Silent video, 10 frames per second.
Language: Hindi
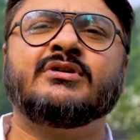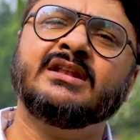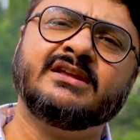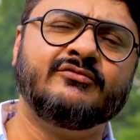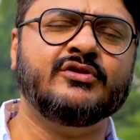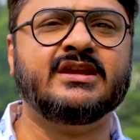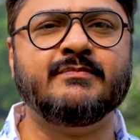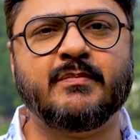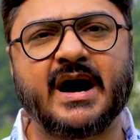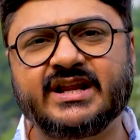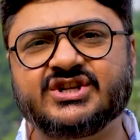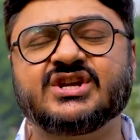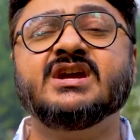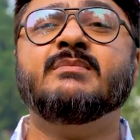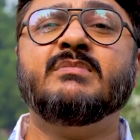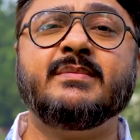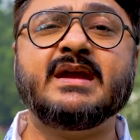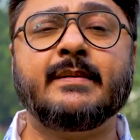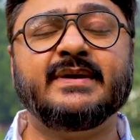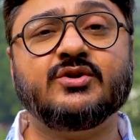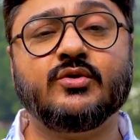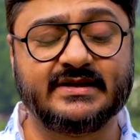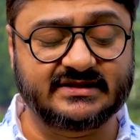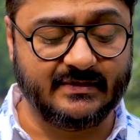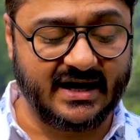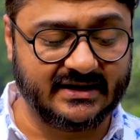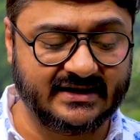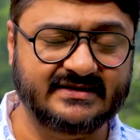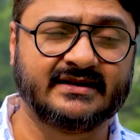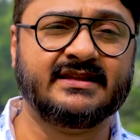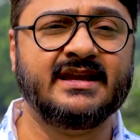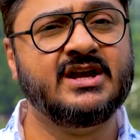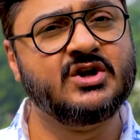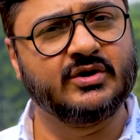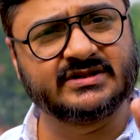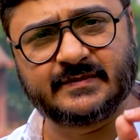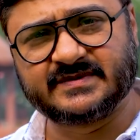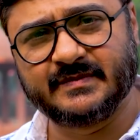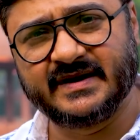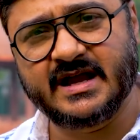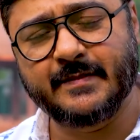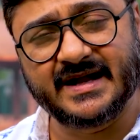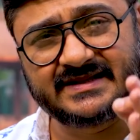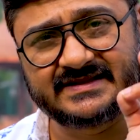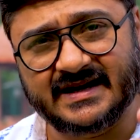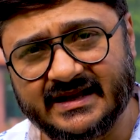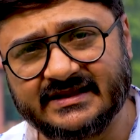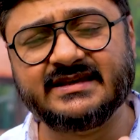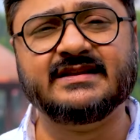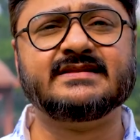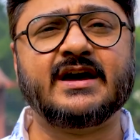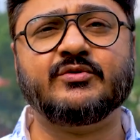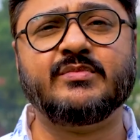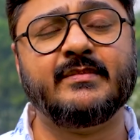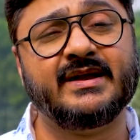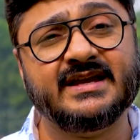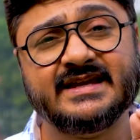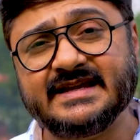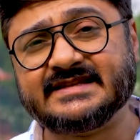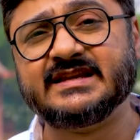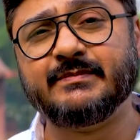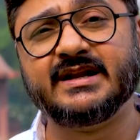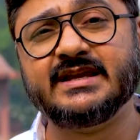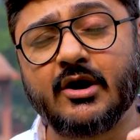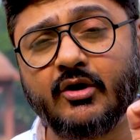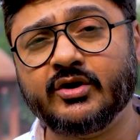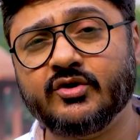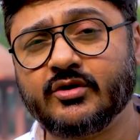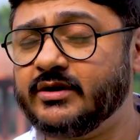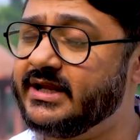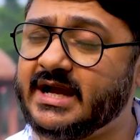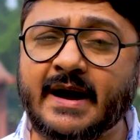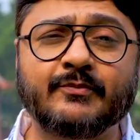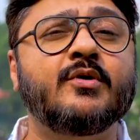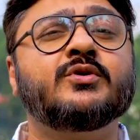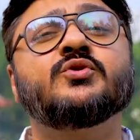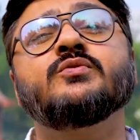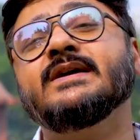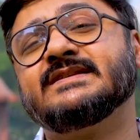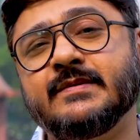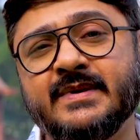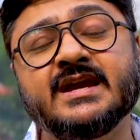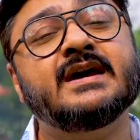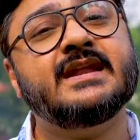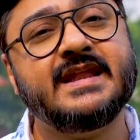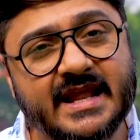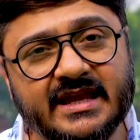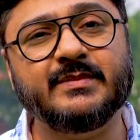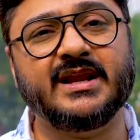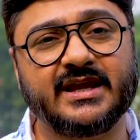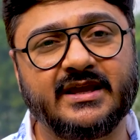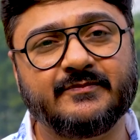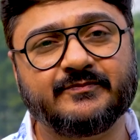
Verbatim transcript: तो हल्की फुल्की बारिश में भी आप इनको इस्तेमाल कर सकते हैं और सबसे बढ़िया बात साढ़े तीन हज़ार रुपए में इससे बढ़िया ऑडियो क्वालिटी आपको ढूंढने से भी नहीं मिलेगी